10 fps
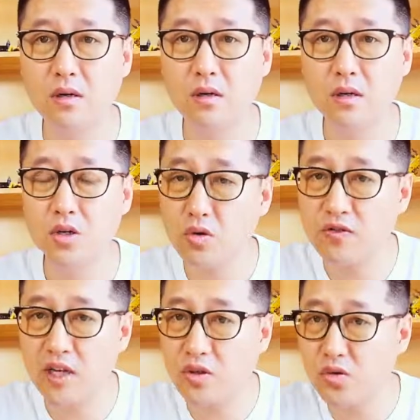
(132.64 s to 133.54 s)
你会
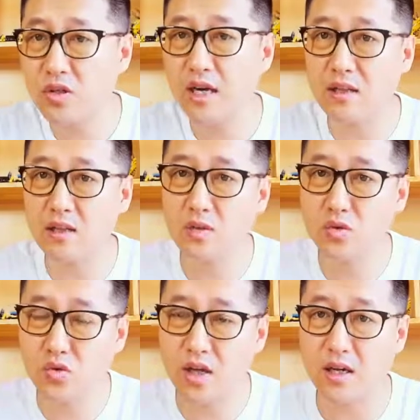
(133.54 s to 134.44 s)
发现摧残
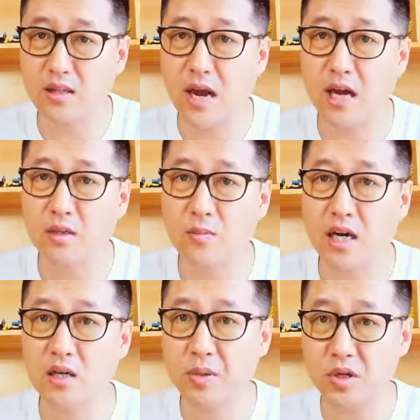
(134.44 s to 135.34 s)
最狠的还是什么？还
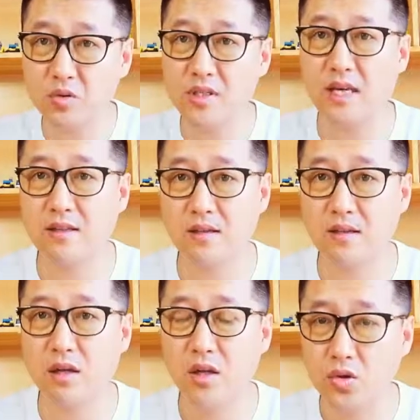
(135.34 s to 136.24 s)
是贫困家庭的
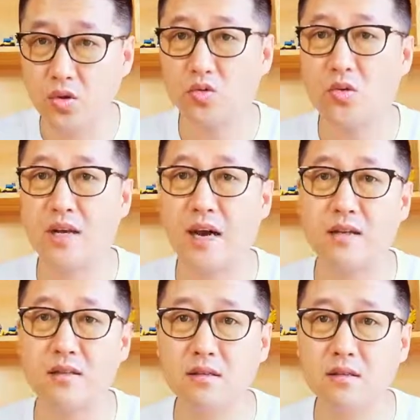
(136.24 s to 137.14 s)
农村的孩
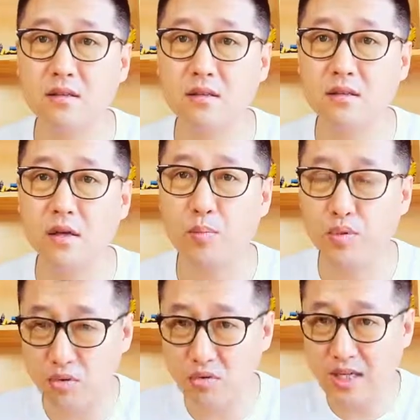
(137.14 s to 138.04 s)
子，啊，
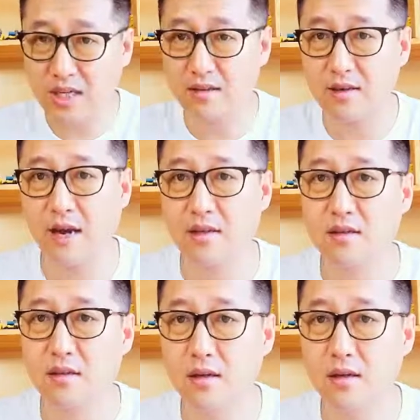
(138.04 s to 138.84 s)
普通家庭的孩子。